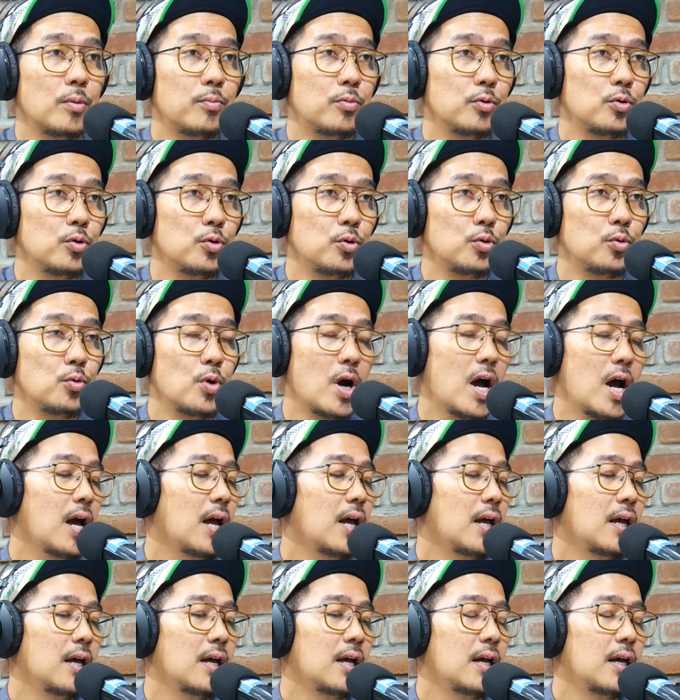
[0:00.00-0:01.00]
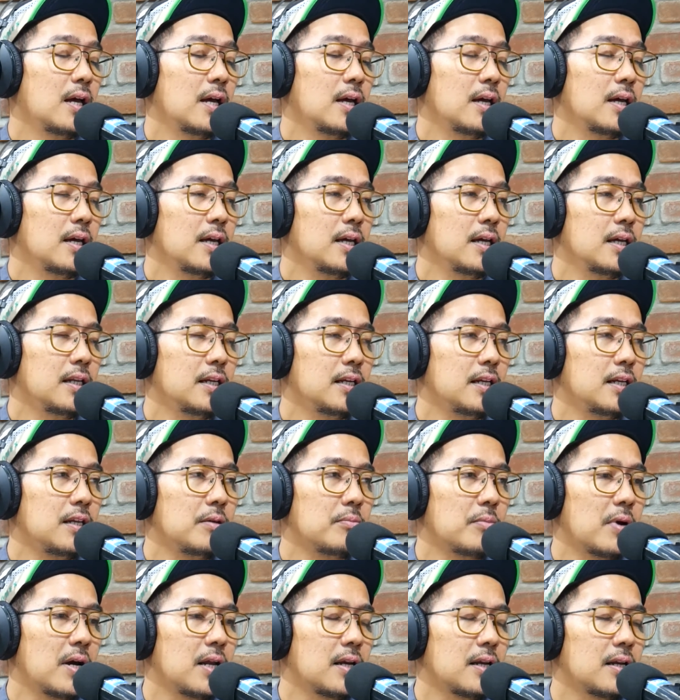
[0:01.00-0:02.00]
Hmm ini
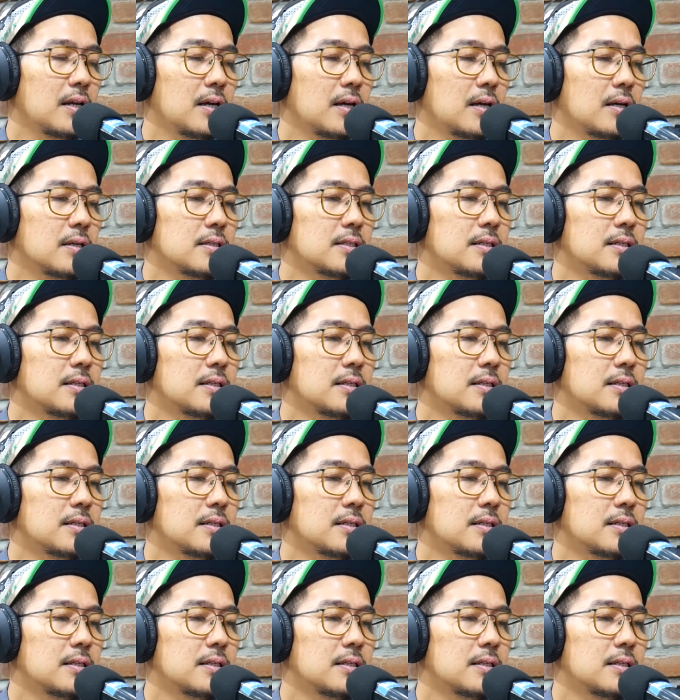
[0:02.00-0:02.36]
dimana